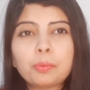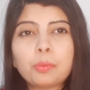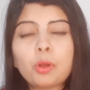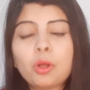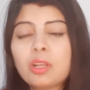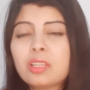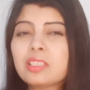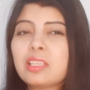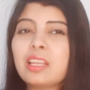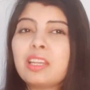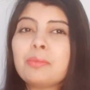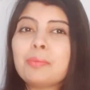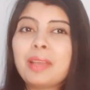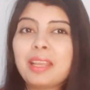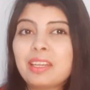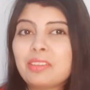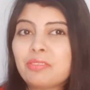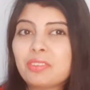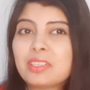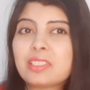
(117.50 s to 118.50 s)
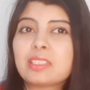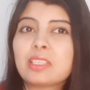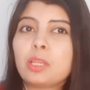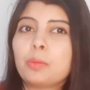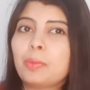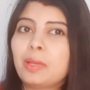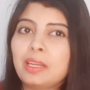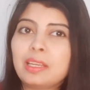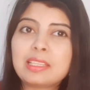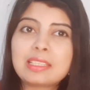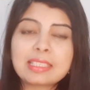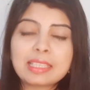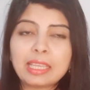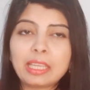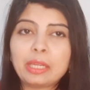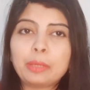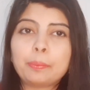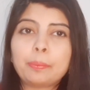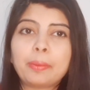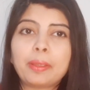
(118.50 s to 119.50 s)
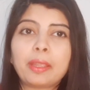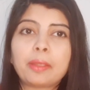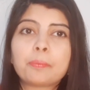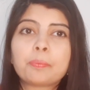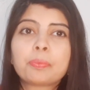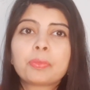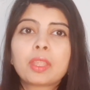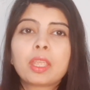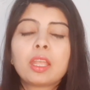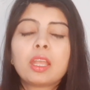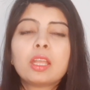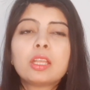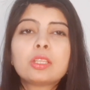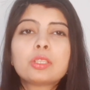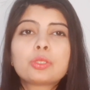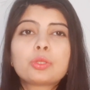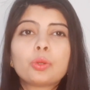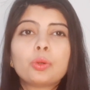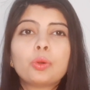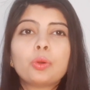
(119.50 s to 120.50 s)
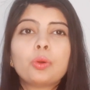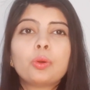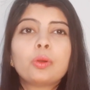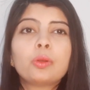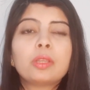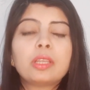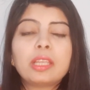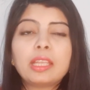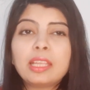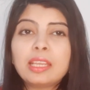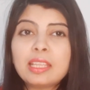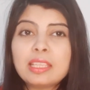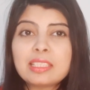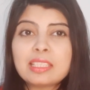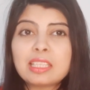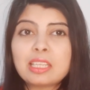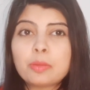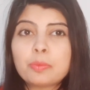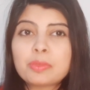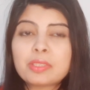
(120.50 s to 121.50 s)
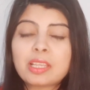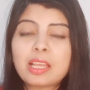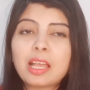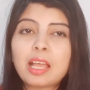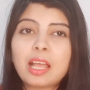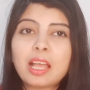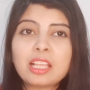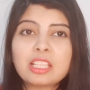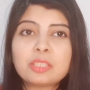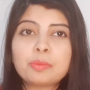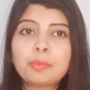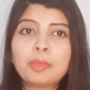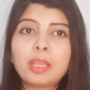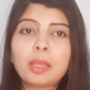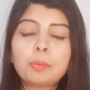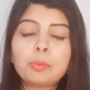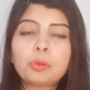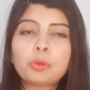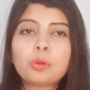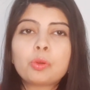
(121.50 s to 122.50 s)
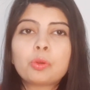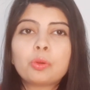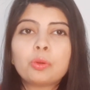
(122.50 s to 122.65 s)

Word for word: बहुत सारे बेनिफिट्स हैं हमारे स्किन पे सो so, इन्हीं सीरम्स का आज मैं आप लोगों